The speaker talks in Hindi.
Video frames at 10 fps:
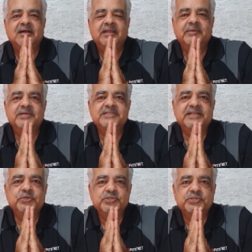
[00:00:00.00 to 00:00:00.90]
नमस्ते
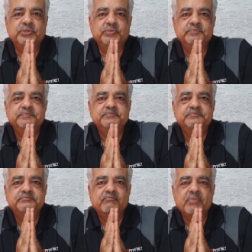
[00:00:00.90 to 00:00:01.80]
दोस्तों
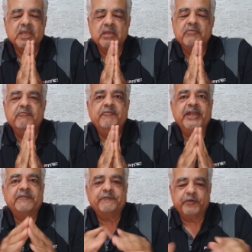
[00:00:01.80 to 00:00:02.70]

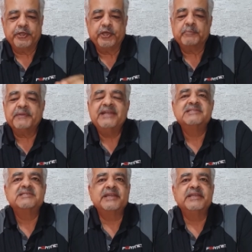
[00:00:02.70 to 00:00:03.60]
वेट फॉर योर पेट
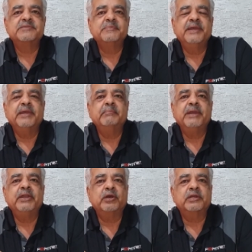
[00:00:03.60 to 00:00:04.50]
सीरीज में
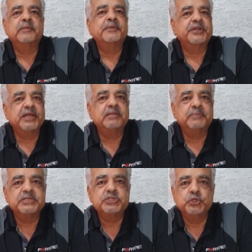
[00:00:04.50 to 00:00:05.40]
मैं डॉक्टर प्रशांत
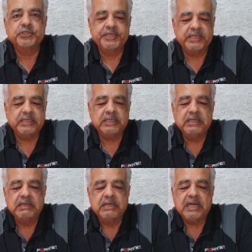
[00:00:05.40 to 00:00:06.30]
पंचलोथिया
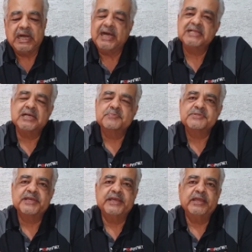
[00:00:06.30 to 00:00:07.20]
आज
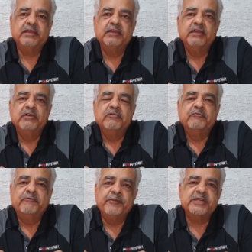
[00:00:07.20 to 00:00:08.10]
आपसे
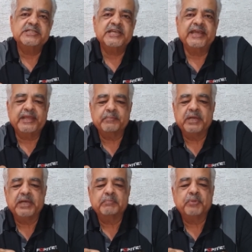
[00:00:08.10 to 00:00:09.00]
फिर से एक
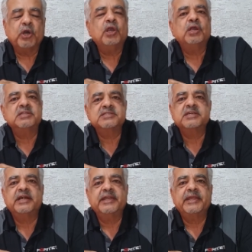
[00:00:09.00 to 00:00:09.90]
बार बहुत
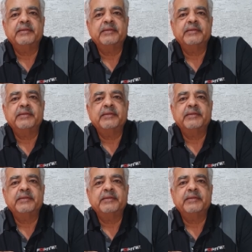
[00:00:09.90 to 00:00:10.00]
सारे